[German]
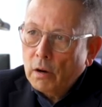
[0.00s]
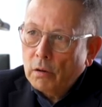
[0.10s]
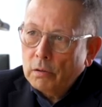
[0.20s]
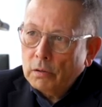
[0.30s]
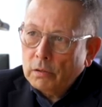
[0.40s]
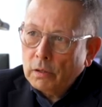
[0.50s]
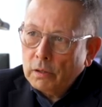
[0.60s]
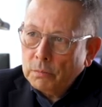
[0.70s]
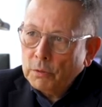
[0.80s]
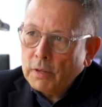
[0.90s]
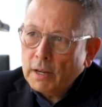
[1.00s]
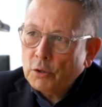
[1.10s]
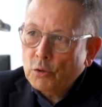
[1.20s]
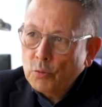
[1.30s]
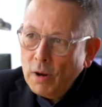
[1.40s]
Und äh, ich muss sagen,
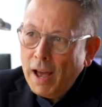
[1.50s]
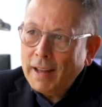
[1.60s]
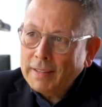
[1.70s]
Schule hat